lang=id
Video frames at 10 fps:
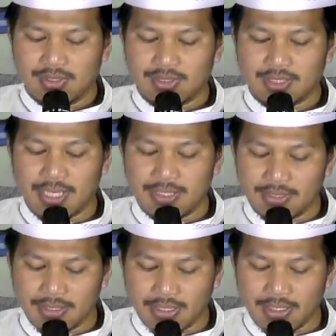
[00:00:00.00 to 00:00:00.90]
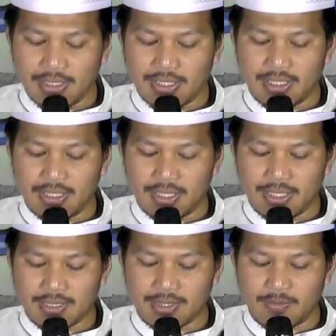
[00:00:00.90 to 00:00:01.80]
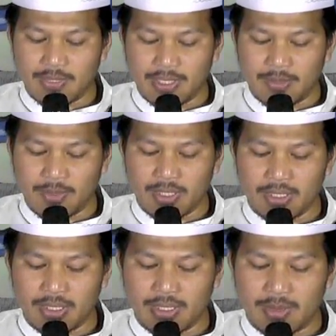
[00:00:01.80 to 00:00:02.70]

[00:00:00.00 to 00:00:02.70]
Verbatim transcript: Santri adalah sebagaimana